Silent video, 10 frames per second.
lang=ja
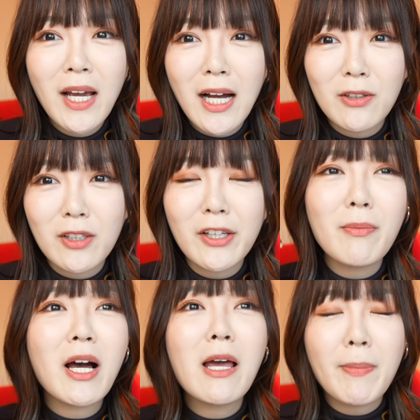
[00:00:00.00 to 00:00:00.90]
あの、例え
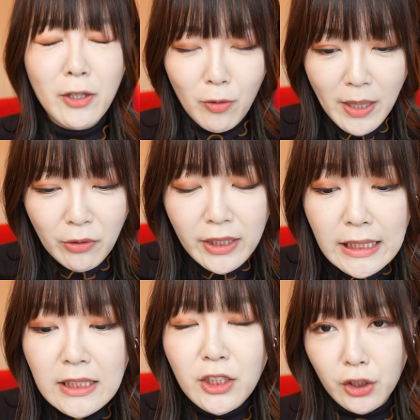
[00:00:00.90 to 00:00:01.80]
ば iPadMate
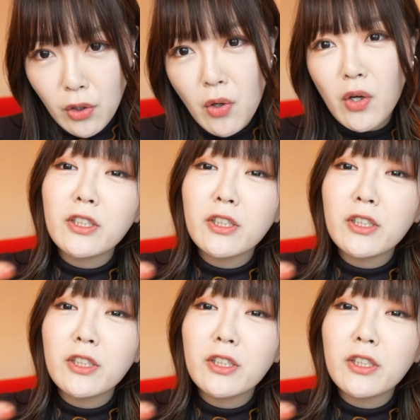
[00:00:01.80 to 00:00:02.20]
Kids の